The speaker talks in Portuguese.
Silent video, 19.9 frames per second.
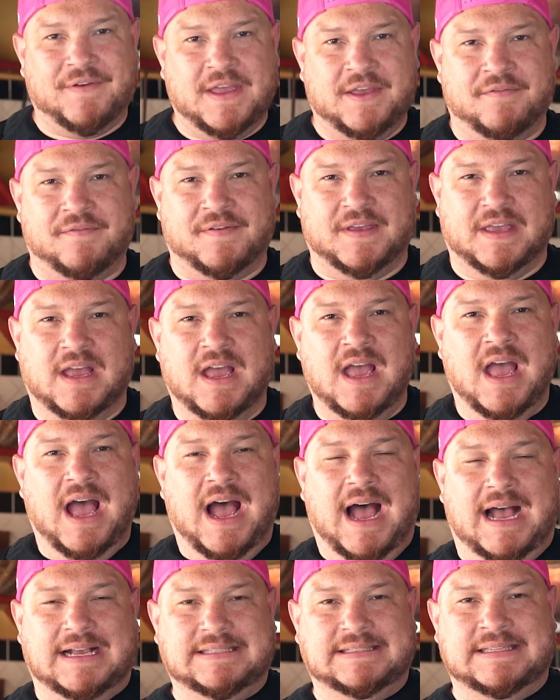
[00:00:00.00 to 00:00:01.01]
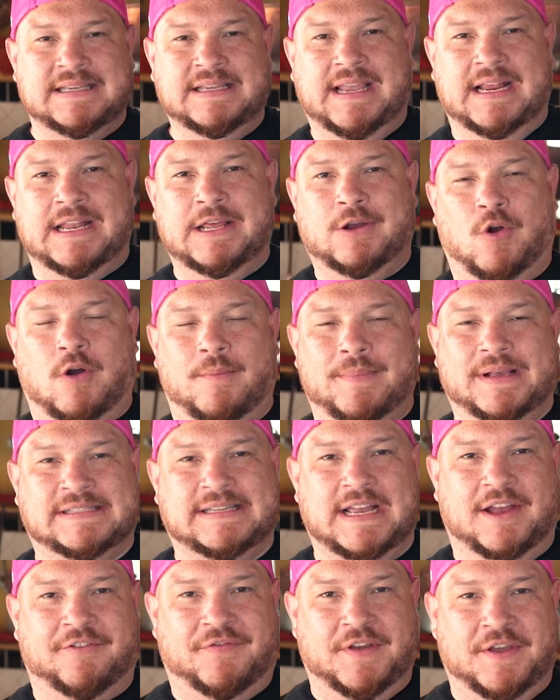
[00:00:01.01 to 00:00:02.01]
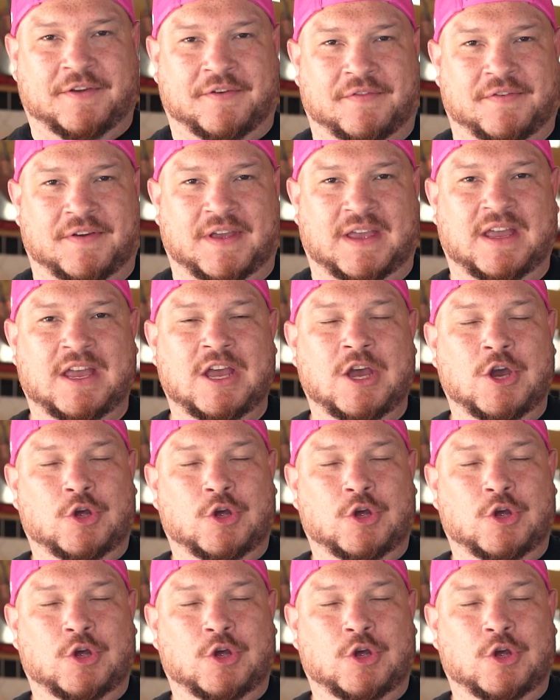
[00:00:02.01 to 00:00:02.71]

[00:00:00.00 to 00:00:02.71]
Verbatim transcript: ferver. Assim que ele começar a ferver,